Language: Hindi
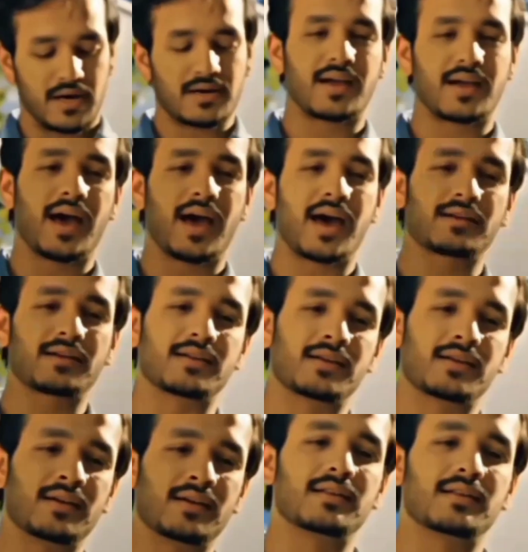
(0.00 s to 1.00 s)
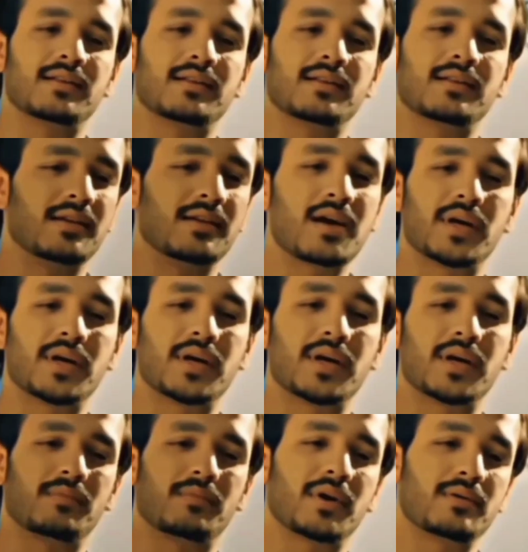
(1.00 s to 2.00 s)
मर्दों की शान इसमें नहीं कि वो
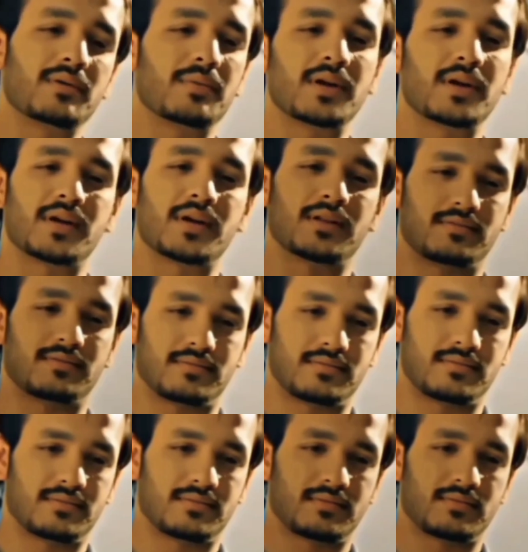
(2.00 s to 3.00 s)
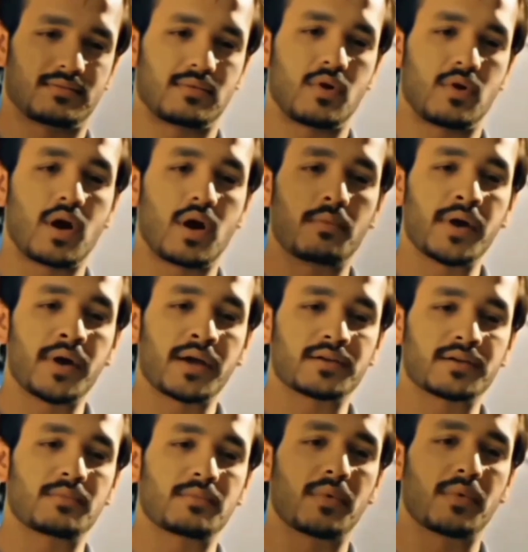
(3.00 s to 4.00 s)
कितनी लड़कियों के साथ रह चुका है बल्कि
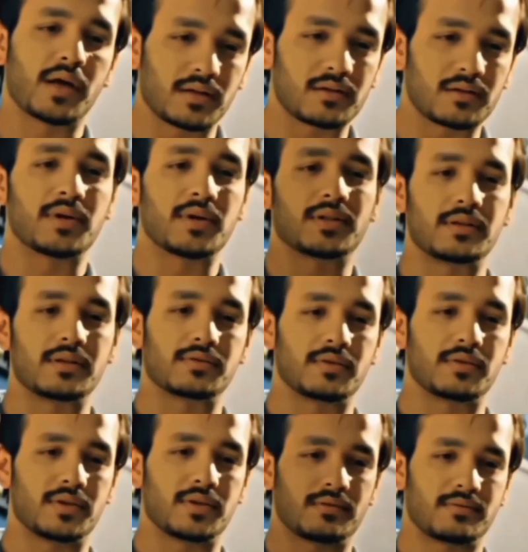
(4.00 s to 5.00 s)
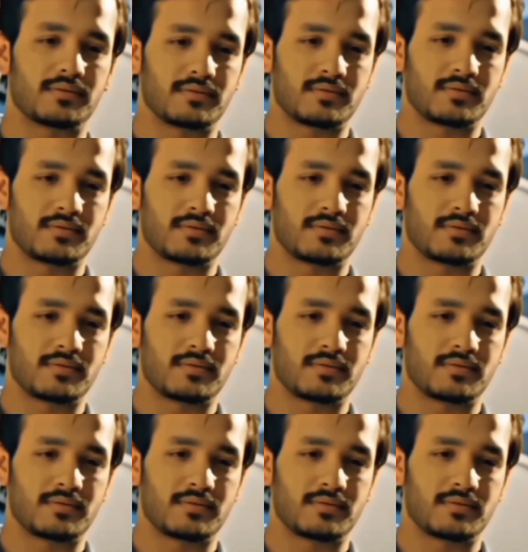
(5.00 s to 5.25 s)
इसमें है कि वो लड़कियों की कितनी इज्जत